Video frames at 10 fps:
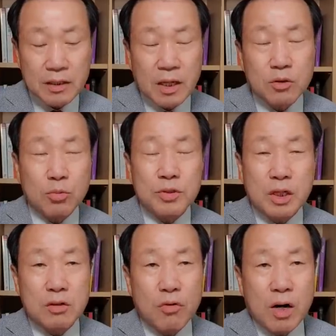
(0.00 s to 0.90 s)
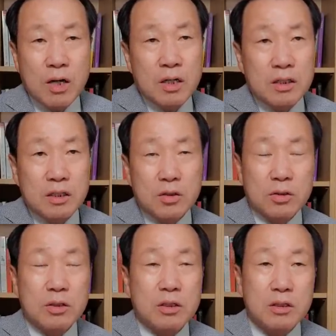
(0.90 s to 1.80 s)
단도미사일과
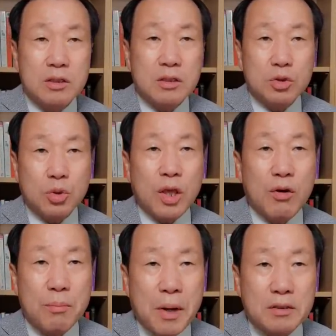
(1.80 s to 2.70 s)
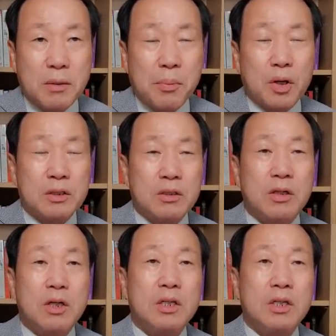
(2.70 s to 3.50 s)
이런 그 초대형 방사포 같은 거